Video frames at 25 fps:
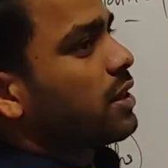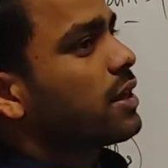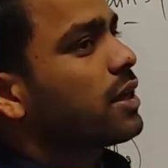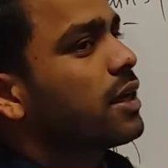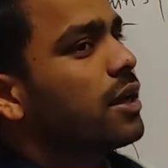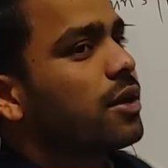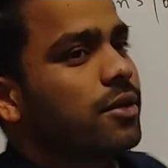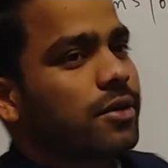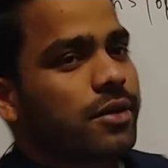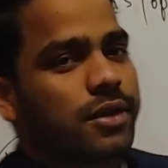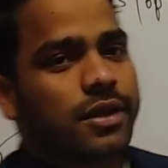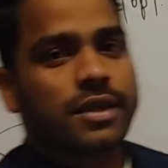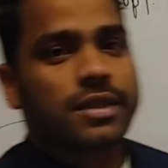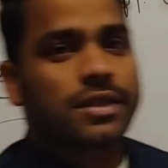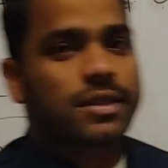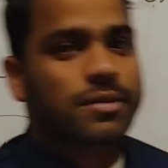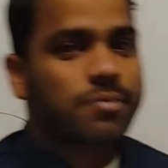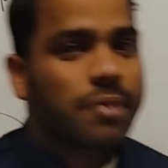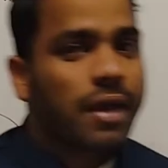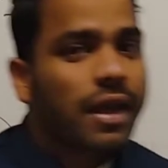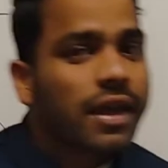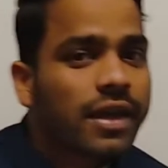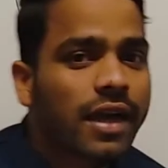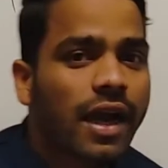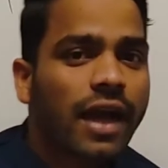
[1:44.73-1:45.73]
देखिए
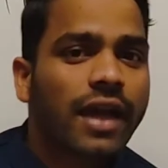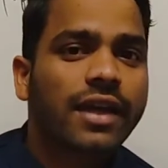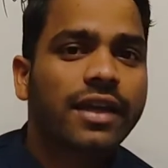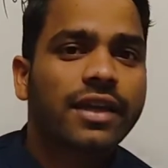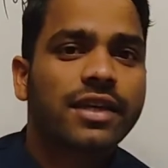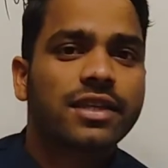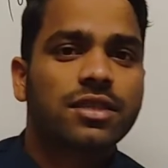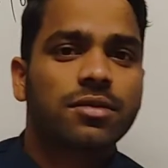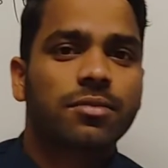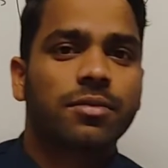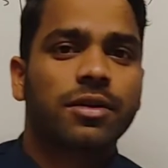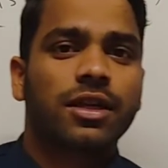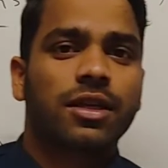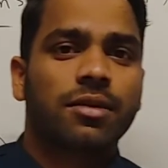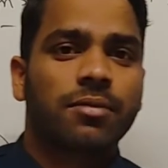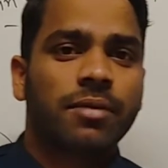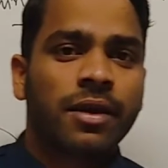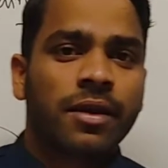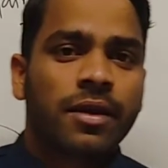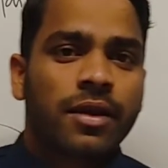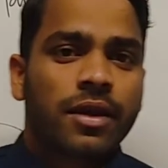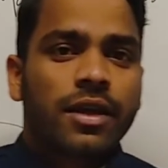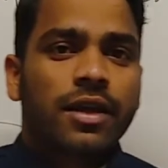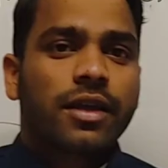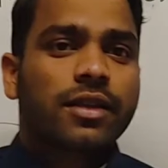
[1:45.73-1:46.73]
इस महंगाई के ज़माने
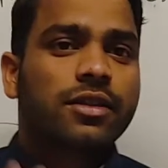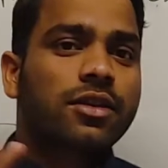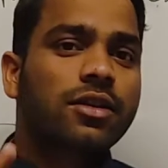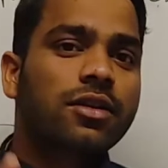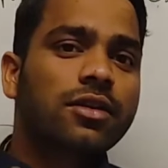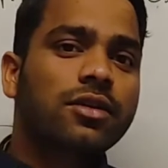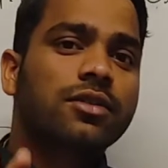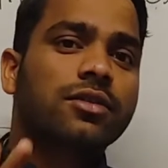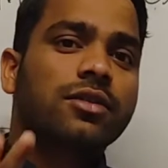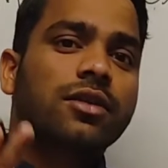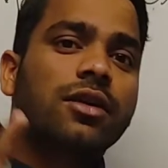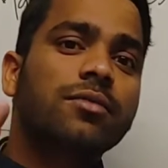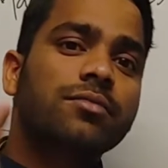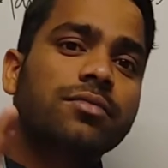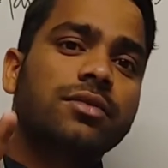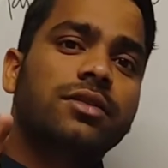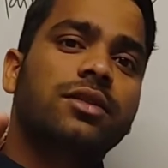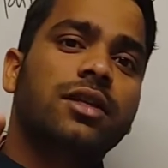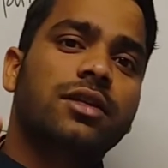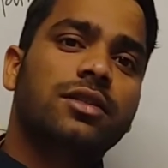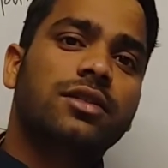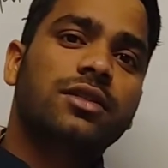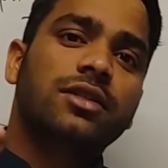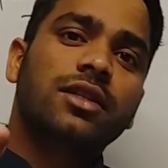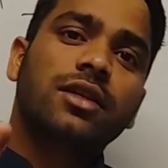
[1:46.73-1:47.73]
में इतना कम
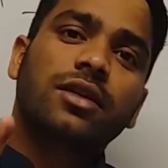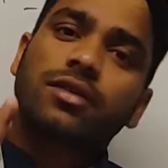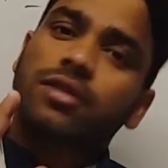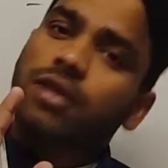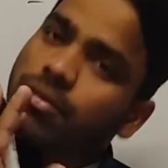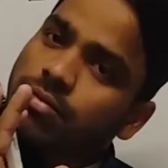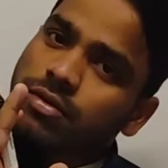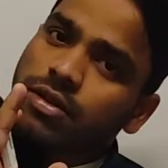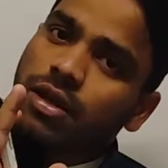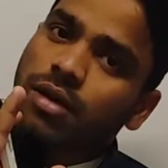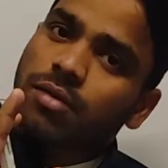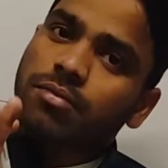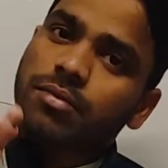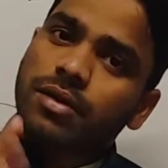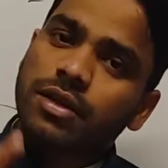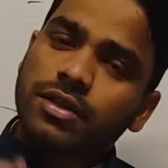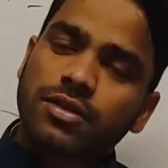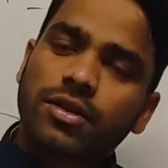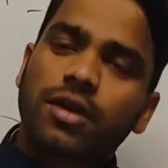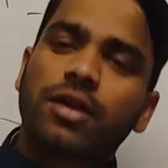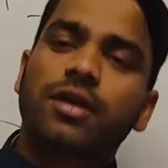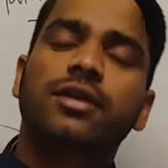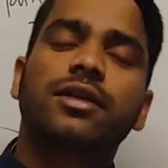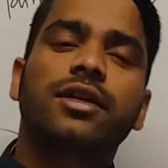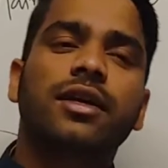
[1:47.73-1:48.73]
सस्ते कम दाम
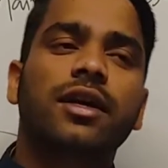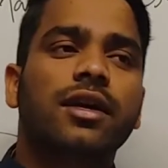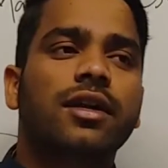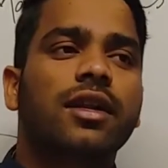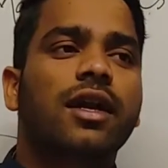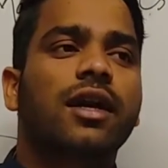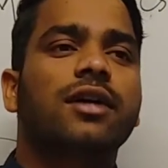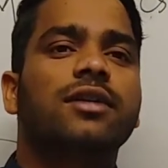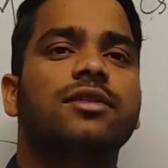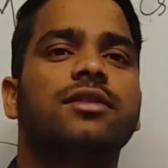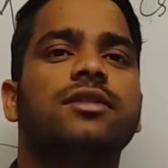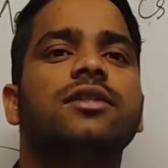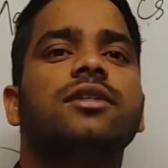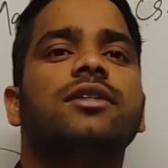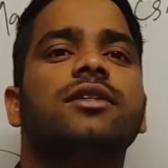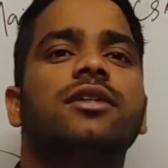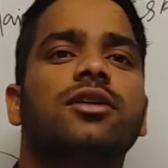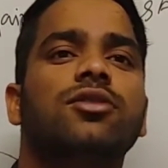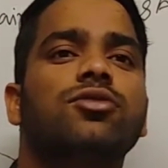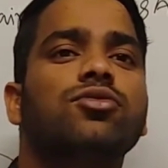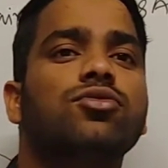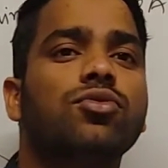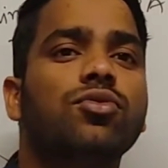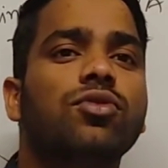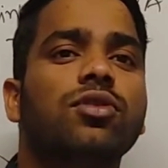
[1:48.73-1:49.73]
में जहाँ की एक लाख अस्सी
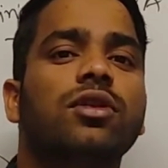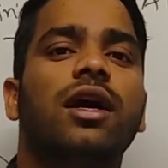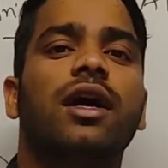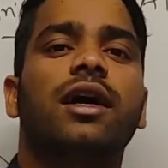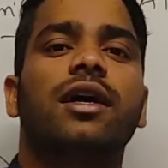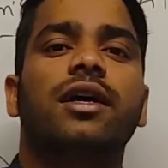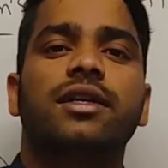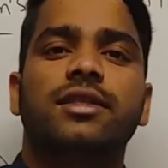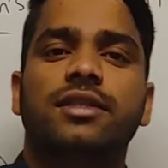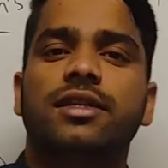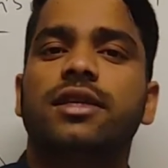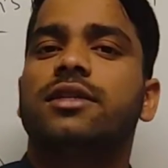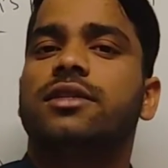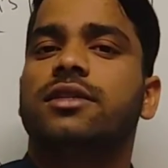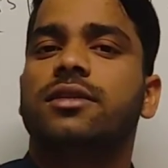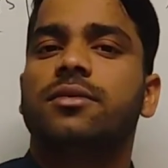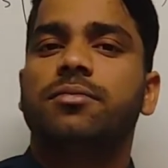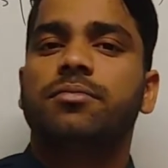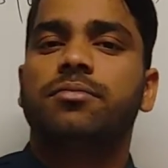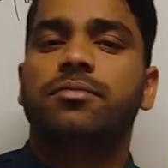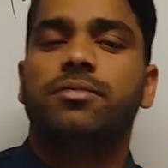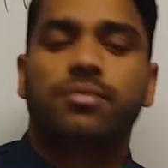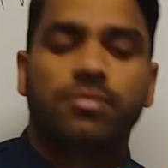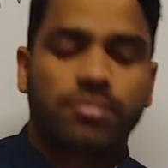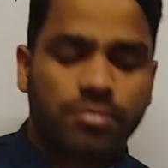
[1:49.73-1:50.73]
हज़ार दो लाख ऐसे ऐसे
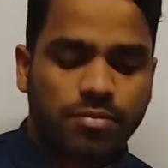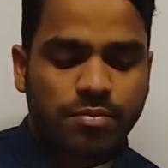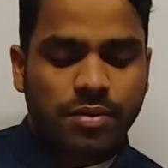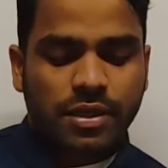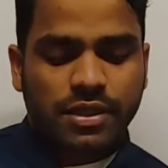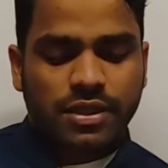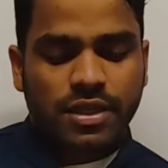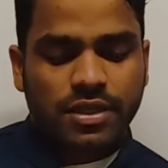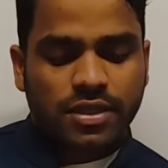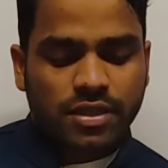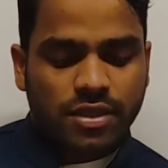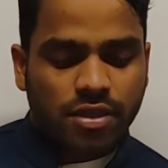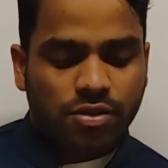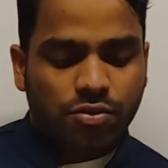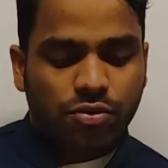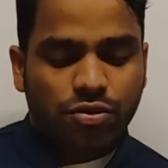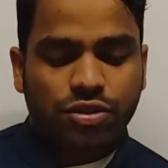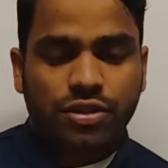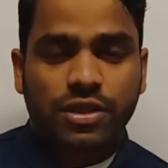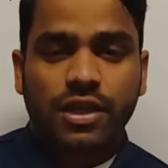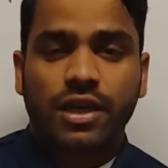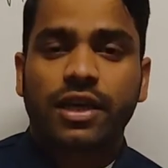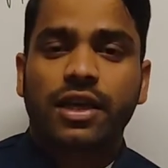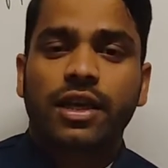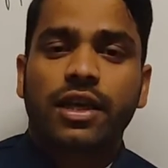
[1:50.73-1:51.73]
बेचेस की
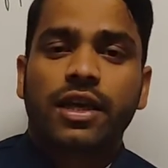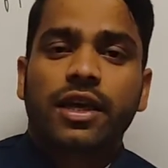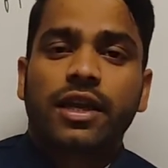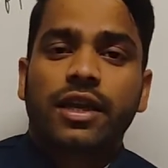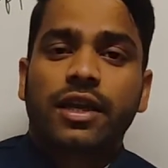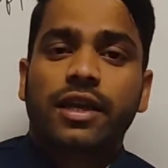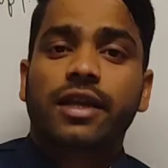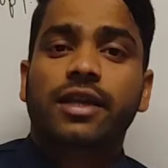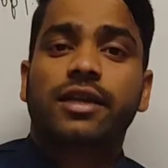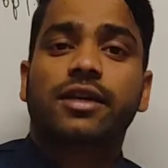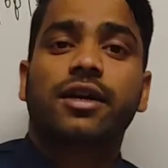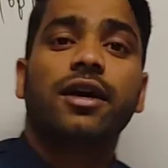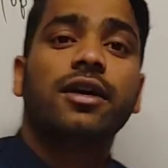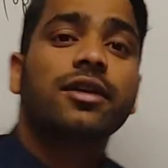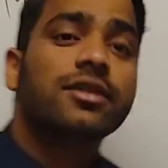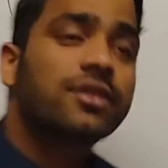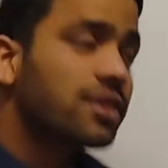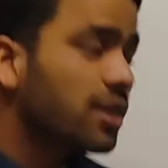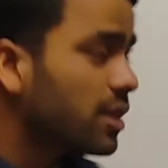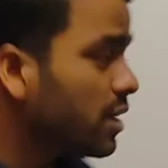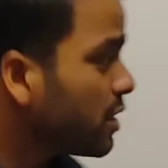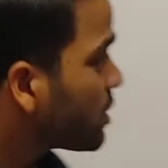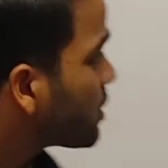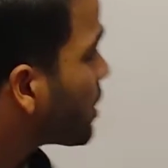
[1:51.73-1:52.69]
कॉस्ट है लेकिन खान सर